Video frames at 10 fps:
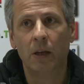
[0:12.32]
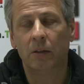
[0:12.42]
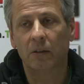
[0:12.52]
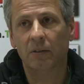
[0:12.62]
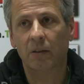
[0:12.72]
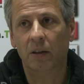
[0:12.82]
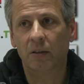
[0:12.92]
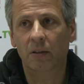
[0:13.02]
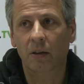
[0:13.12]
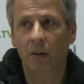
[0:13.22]
Das
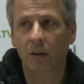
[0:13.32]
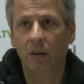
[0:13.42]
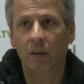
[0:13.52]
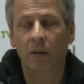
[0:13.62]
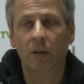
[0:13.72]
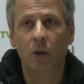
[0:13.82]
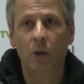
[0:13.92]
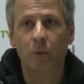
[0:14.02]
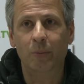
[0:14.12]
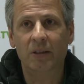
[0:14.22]
hat äh,
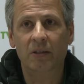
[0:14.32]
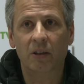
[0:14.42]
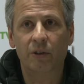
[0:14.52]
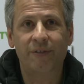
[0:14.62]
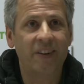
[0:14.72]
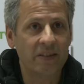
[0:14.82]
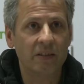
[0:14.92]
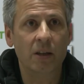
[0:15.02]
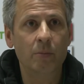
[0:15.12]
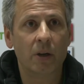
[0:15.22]
bis jetzt
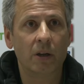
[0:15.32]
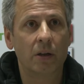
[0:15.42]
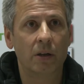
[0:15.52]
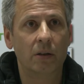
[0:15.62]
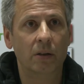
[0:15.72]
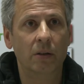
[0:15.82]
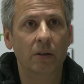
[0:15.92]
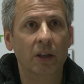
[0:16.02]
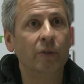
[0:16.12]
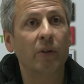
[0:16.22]
fast immer
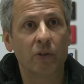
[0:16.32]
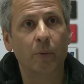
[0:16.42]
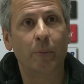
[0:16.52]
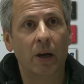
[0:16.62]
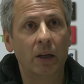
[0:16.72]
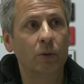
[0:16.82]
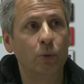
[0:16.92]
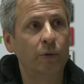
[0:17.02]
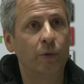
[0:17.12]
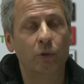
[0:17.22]
äh, etwas gebracht,
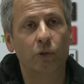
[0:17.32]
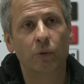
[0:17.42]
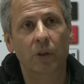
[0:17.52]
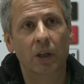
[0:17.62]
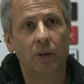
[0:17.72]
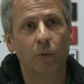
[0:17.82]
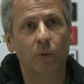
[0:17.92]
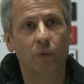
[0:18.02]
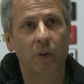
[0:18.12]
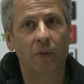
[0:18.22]
gut funktioniert
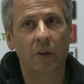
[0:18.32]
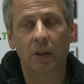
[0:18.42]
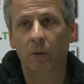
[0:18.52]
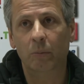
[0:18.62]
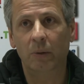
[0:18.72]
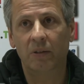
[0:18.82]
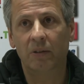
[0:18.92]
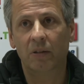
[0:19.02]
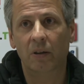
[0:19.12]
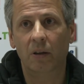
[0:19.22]
und wir werden bis